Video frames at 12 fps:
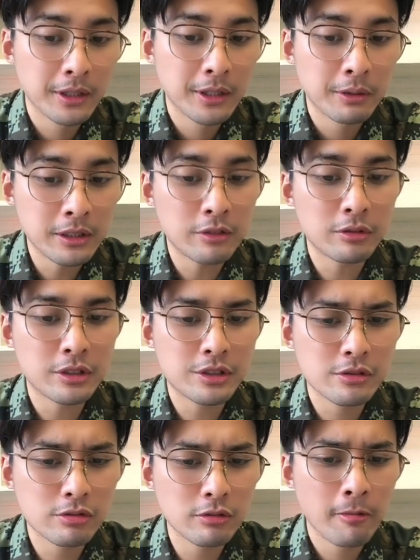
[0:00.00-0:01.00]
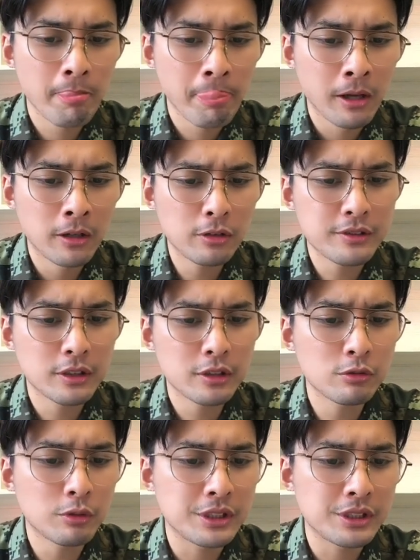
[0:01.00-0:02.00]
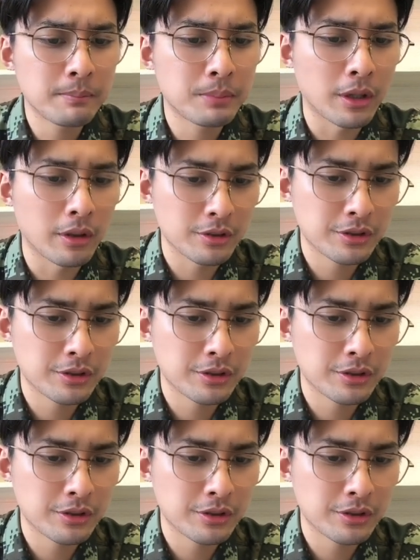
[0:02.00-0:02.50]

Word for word: 文章作者指出，俄罗斯和中国已经表